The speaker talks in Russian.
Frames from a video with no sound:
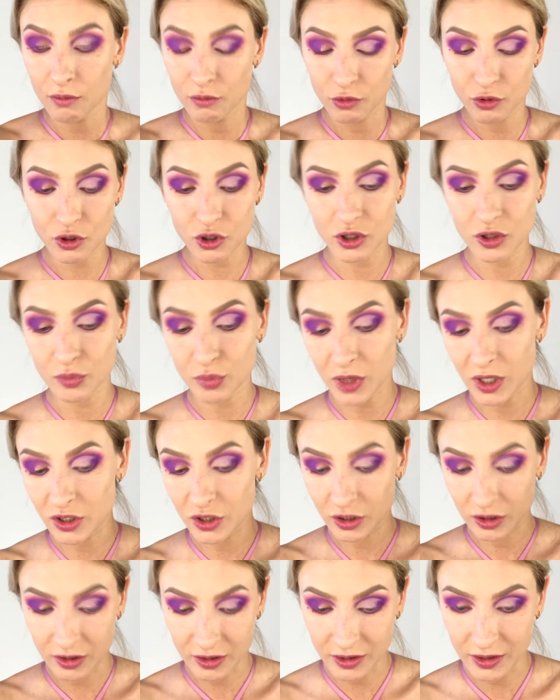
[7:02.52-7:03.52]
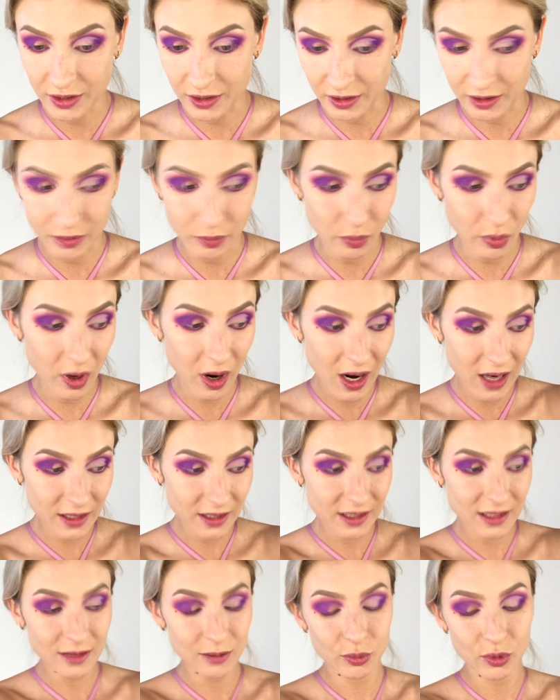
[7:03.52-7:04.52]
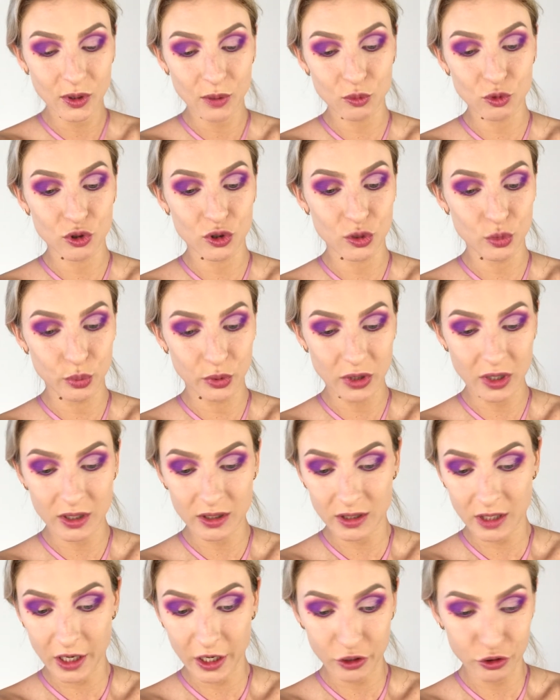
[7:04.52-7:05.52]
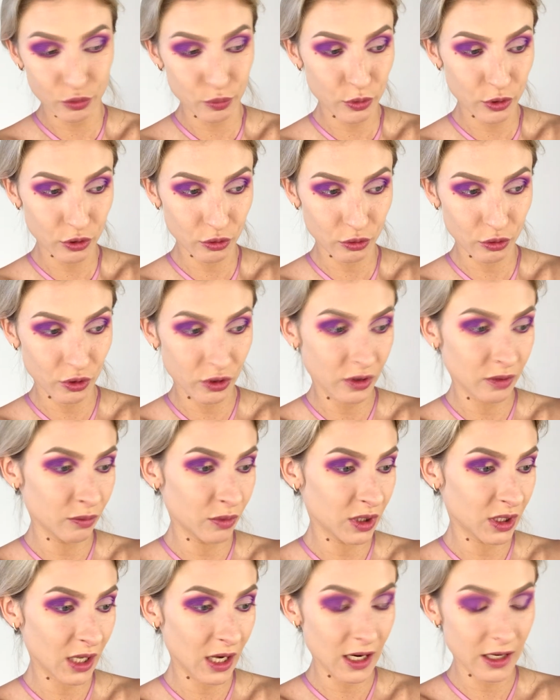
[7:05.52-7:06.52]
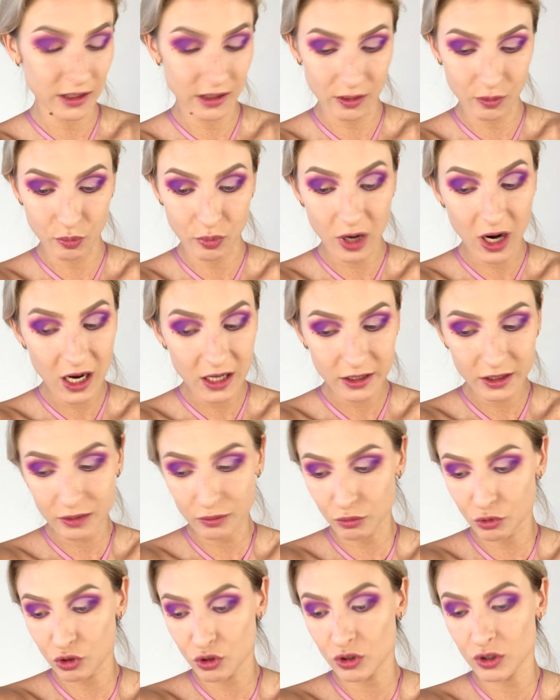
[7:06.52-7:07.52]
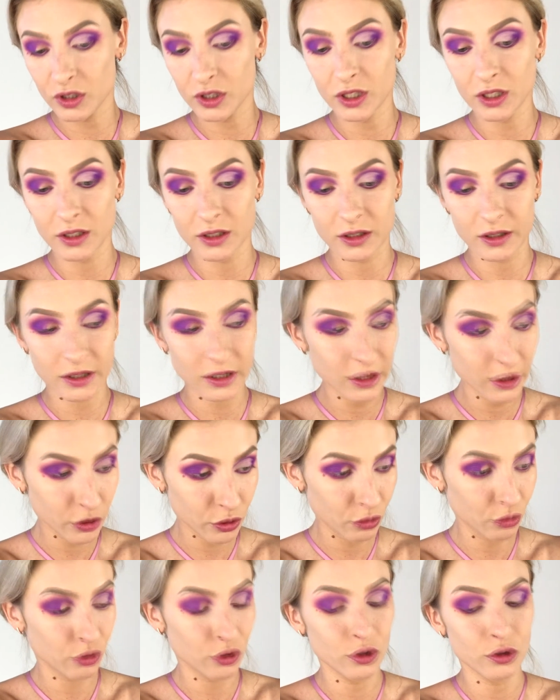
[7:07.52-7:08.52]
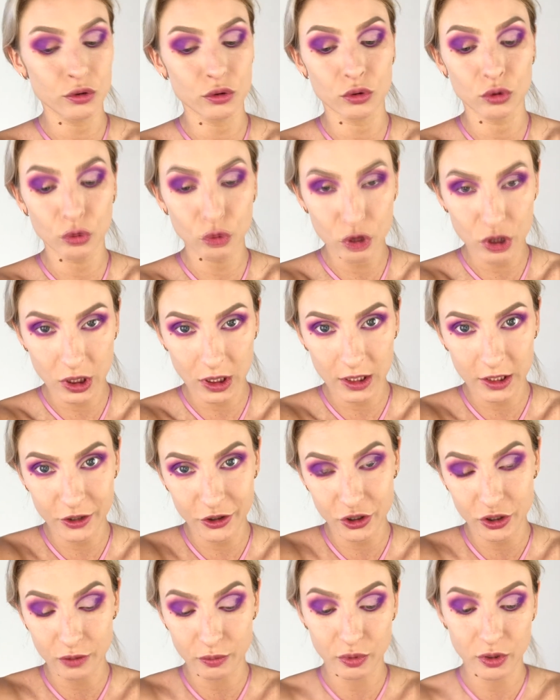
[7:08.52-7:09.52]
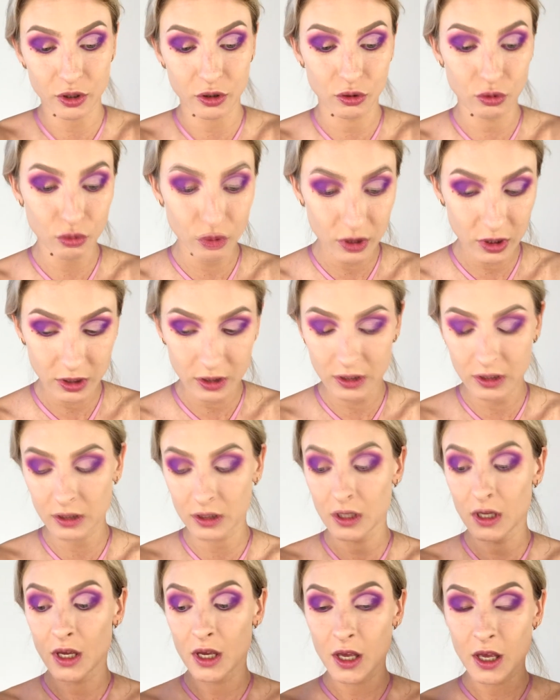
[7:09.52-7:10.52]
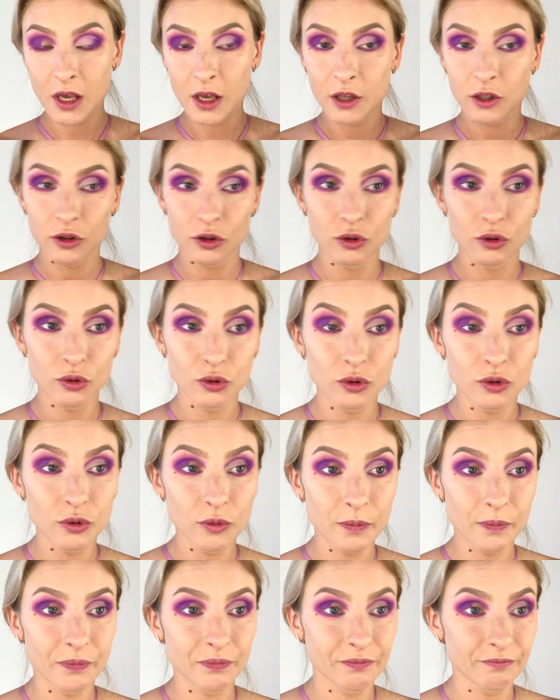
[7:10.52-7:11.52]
Можно, опять же, это сделать пальцем, потому что потрясающе переносится металлики пальцем. Можно сделать кистью, кистью тоже отлично переносится. Но